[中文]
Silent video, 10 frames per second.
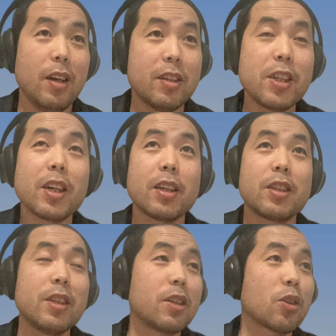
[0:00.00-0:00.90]
嗯，这
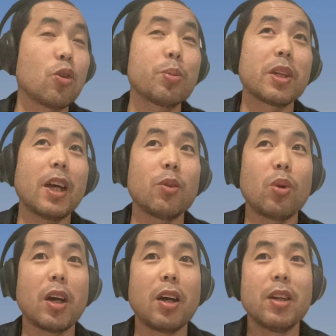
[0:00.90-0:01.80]
个真的是诟病太
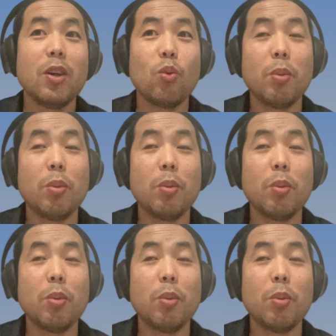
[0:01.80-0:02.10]
多了啊。